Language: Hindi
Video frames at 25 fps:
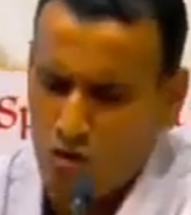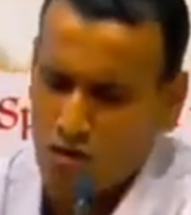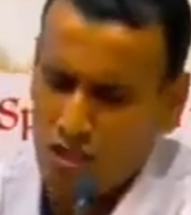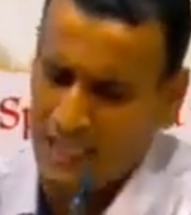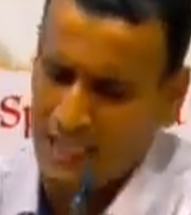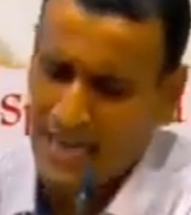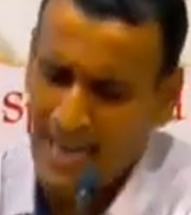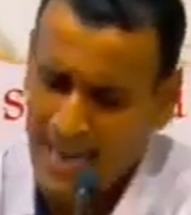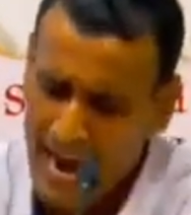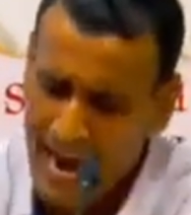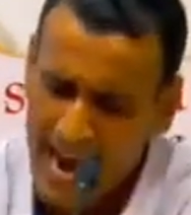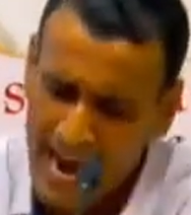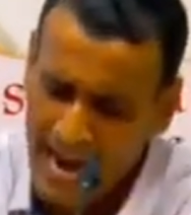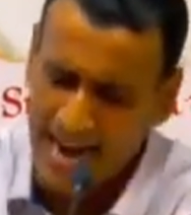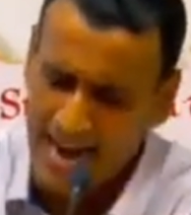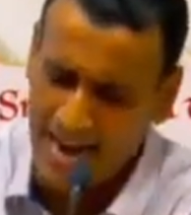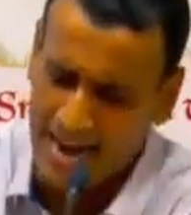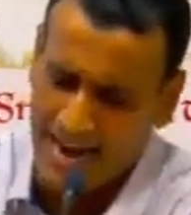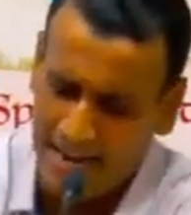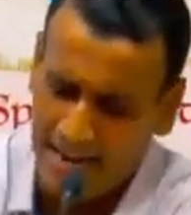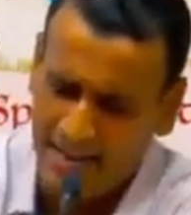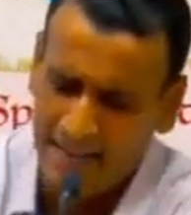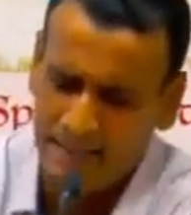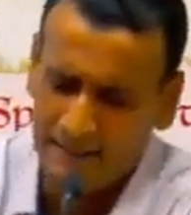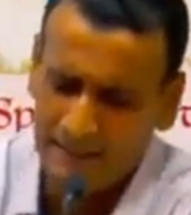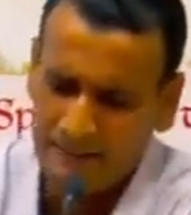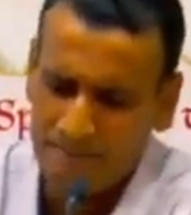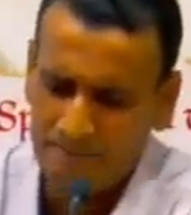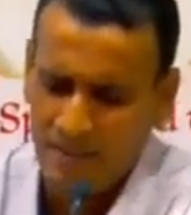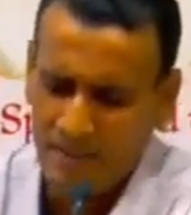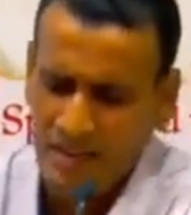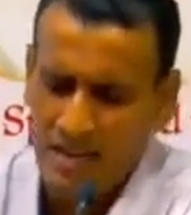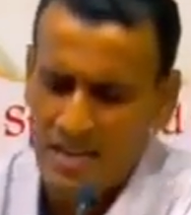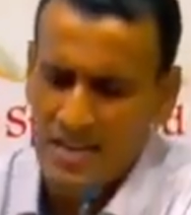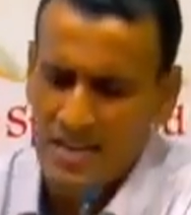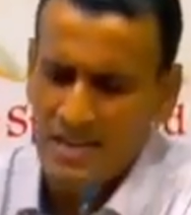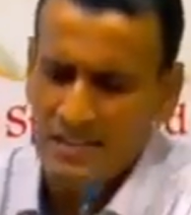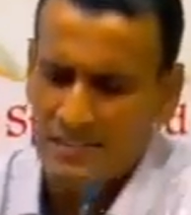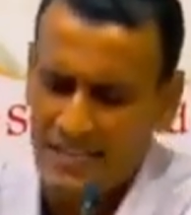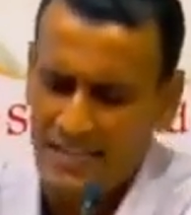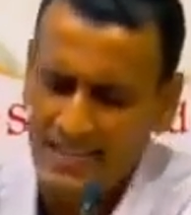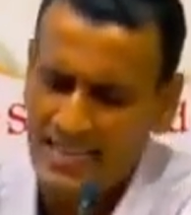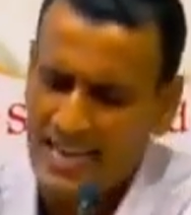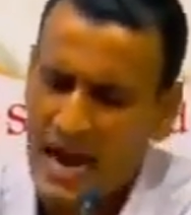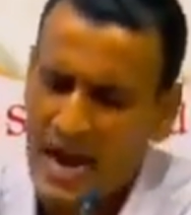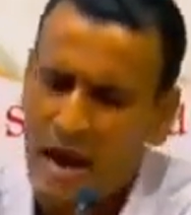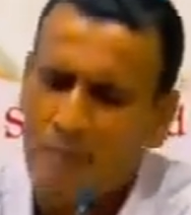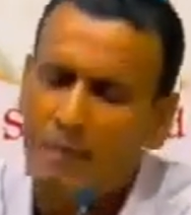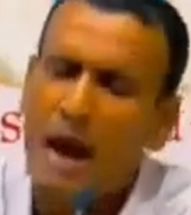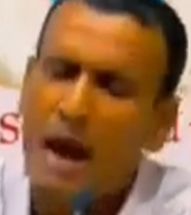कुछ हैं
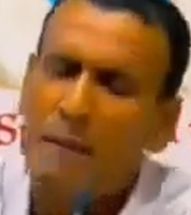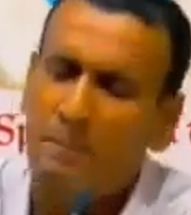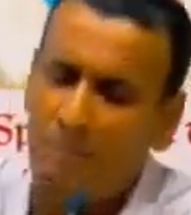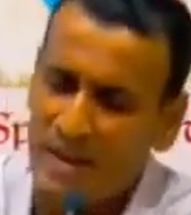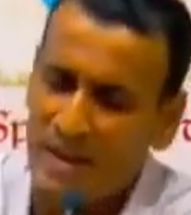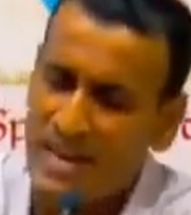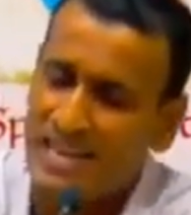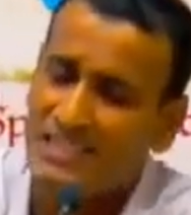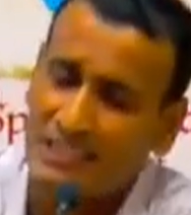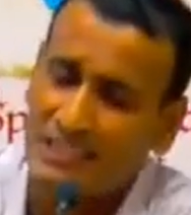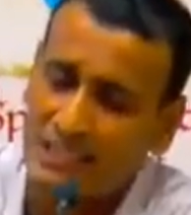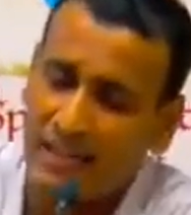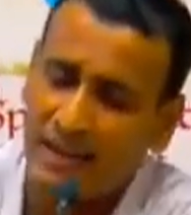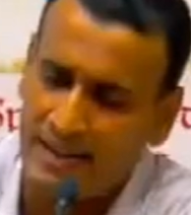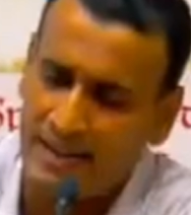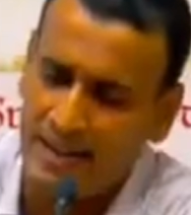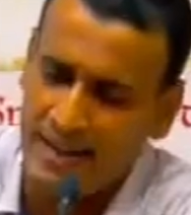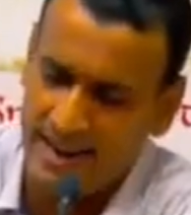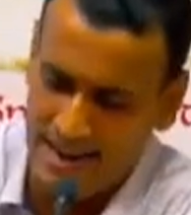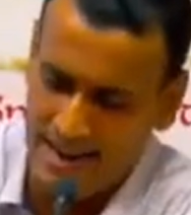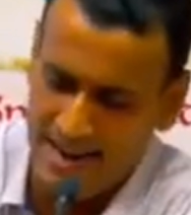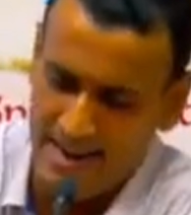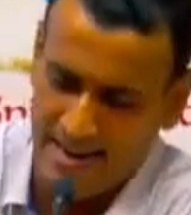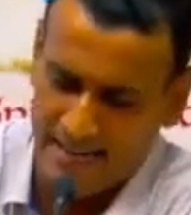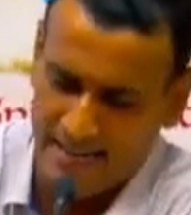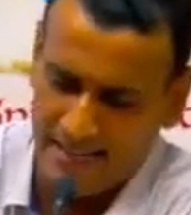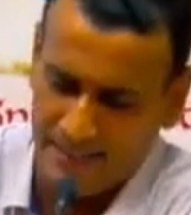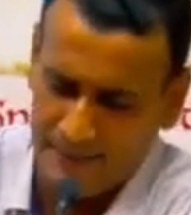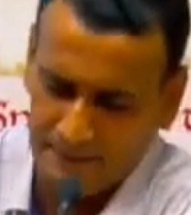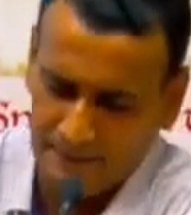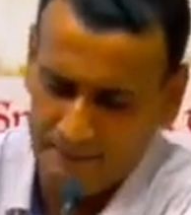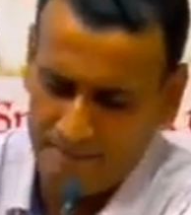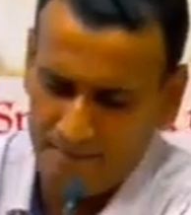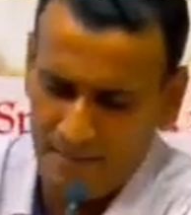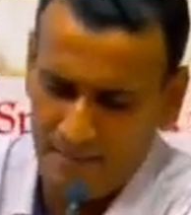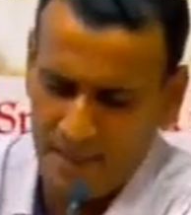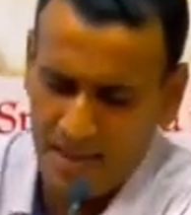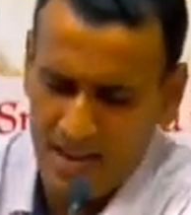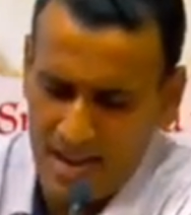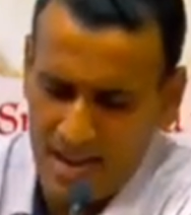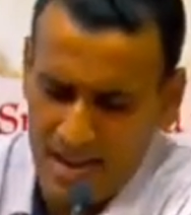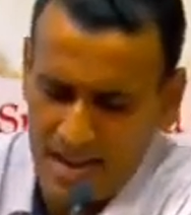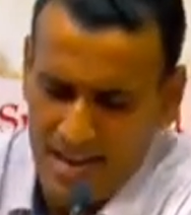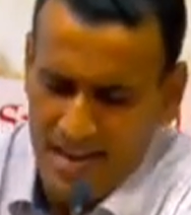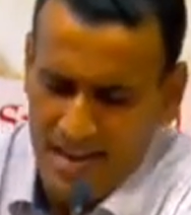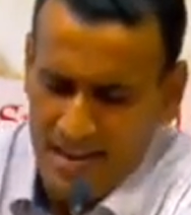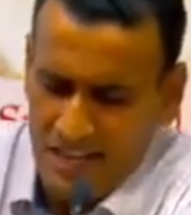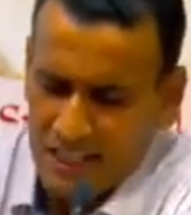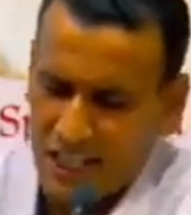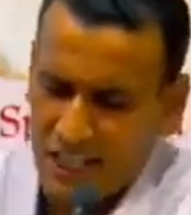जिन्हें अब आप प्लेस कर रहे
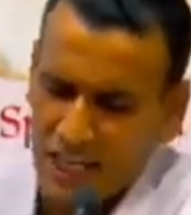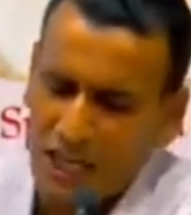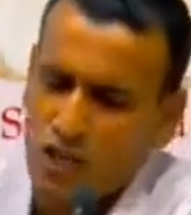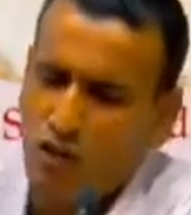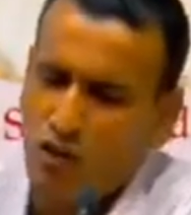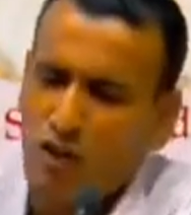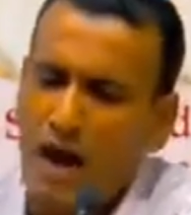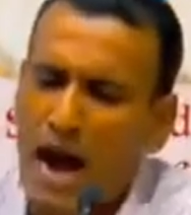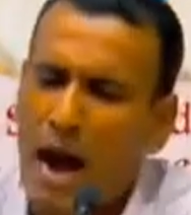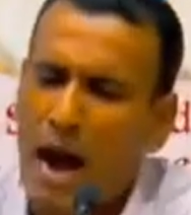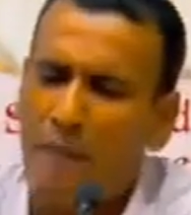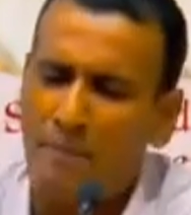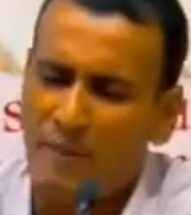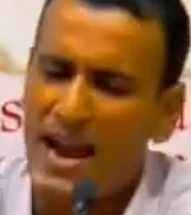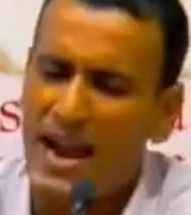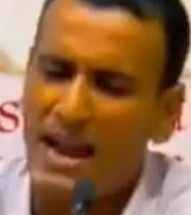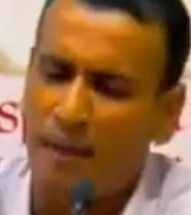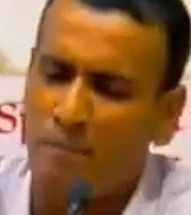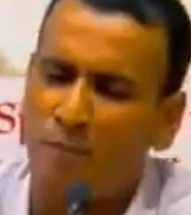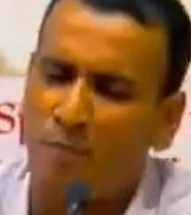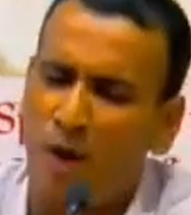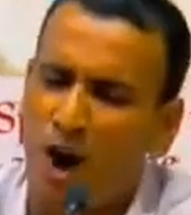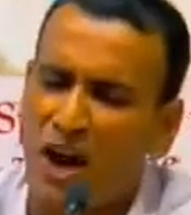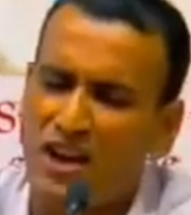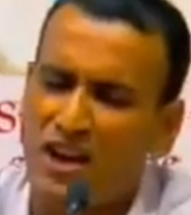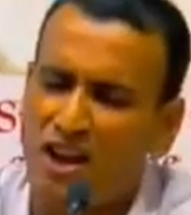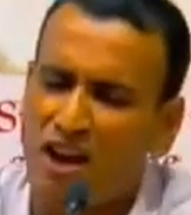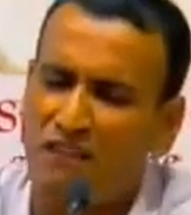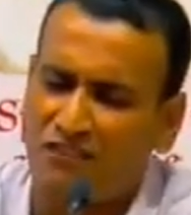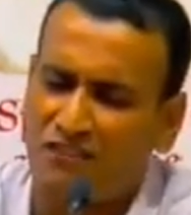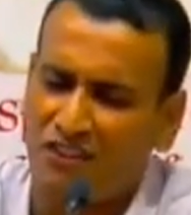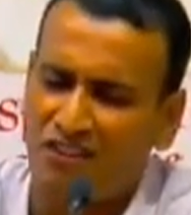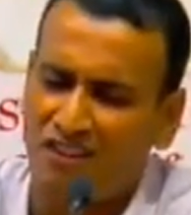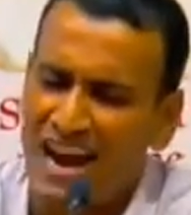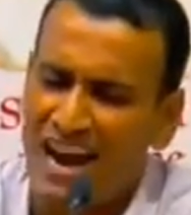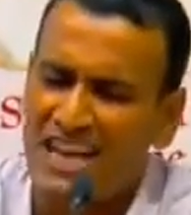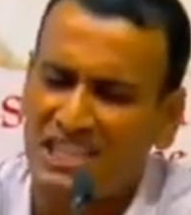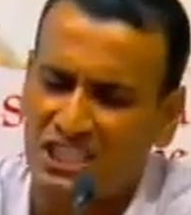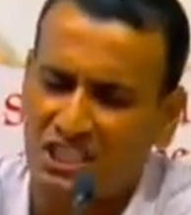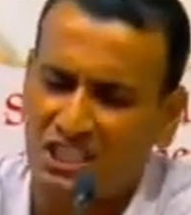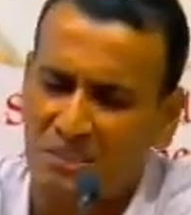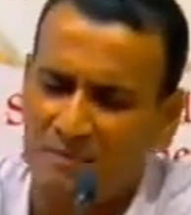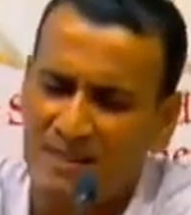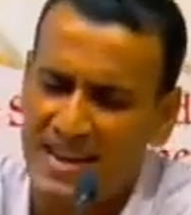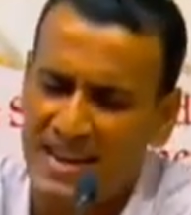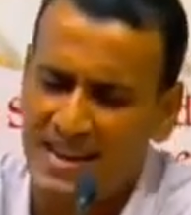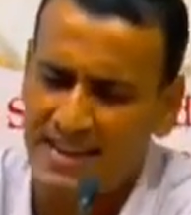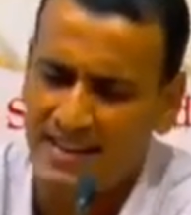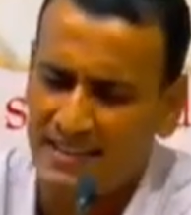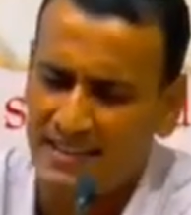हैं जिनको आप एक बॉडी ऑफ
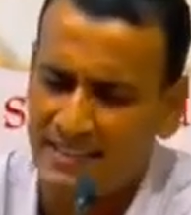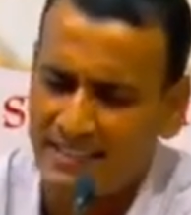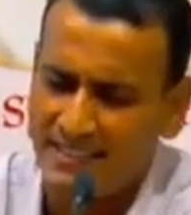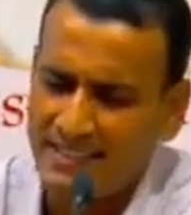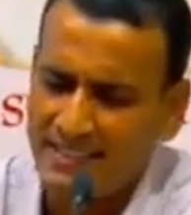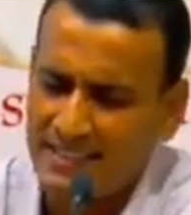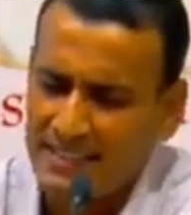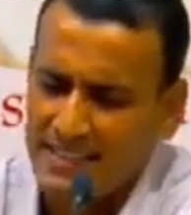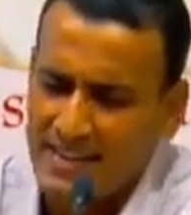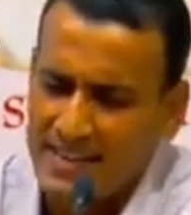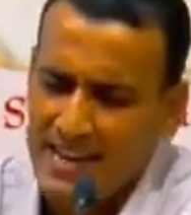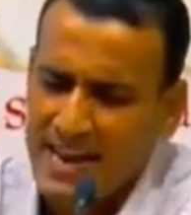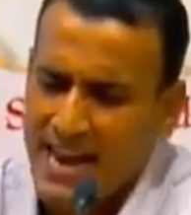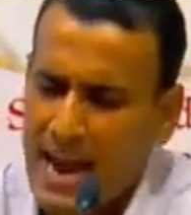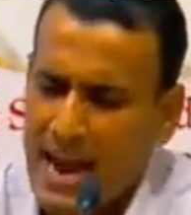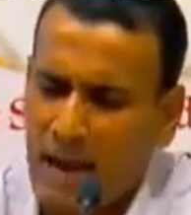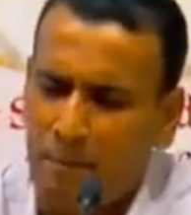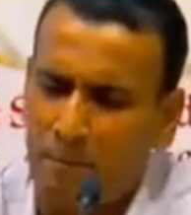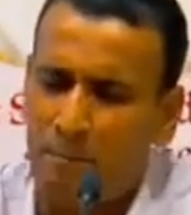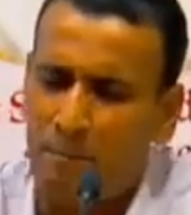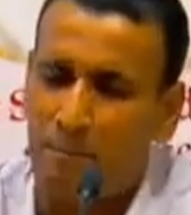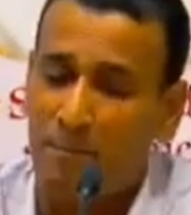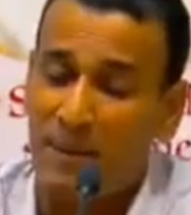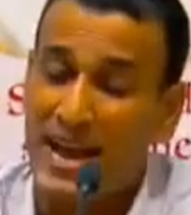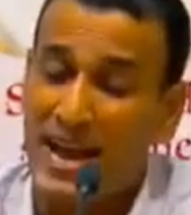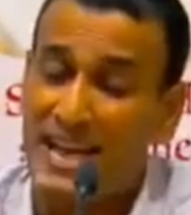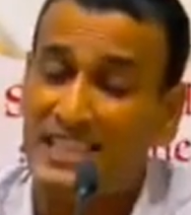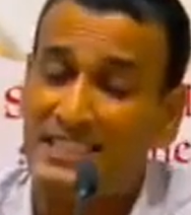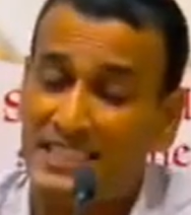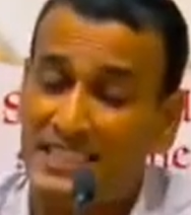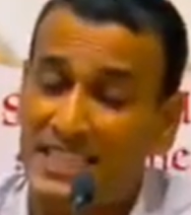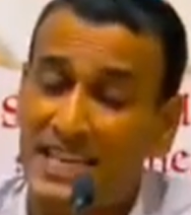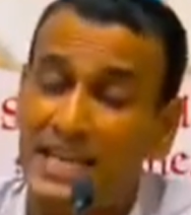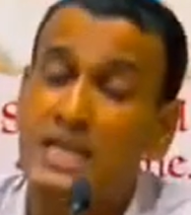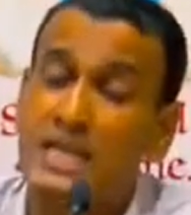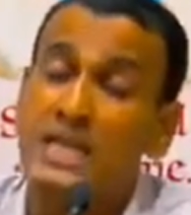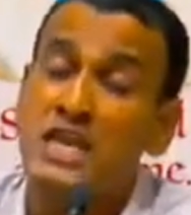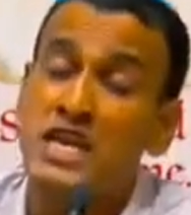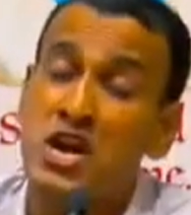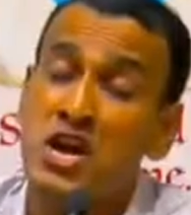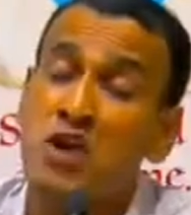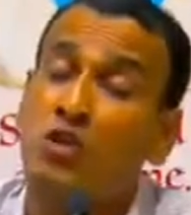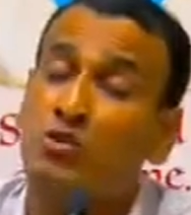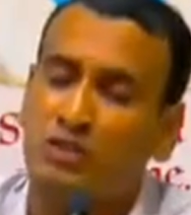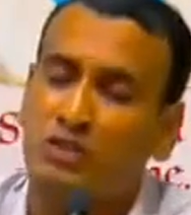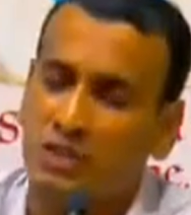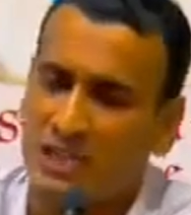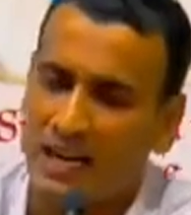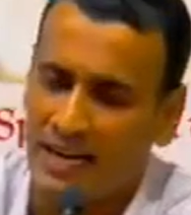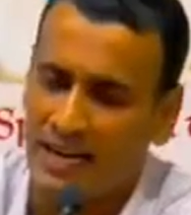क्राइस्ट में एक प्लेसिंग
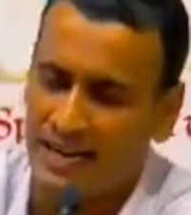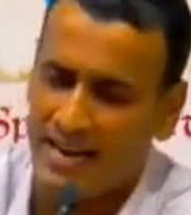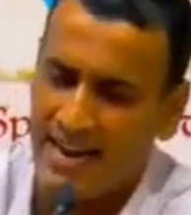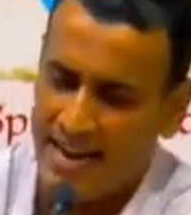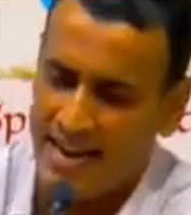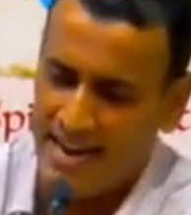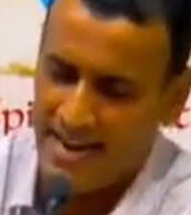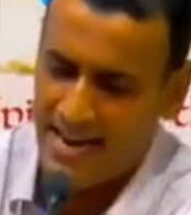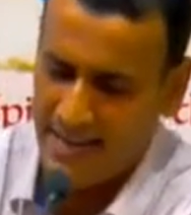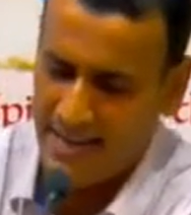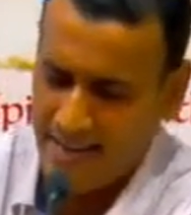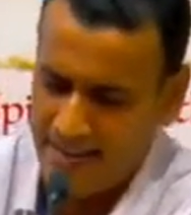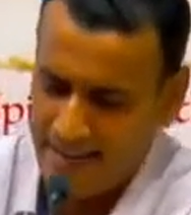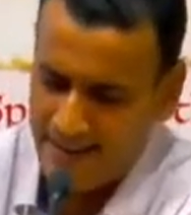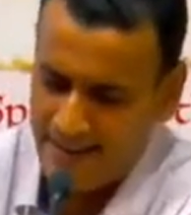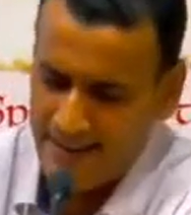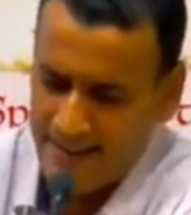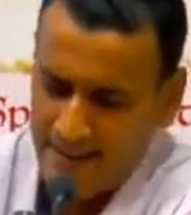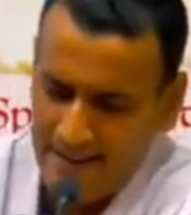नियुक्त कर रहे हैं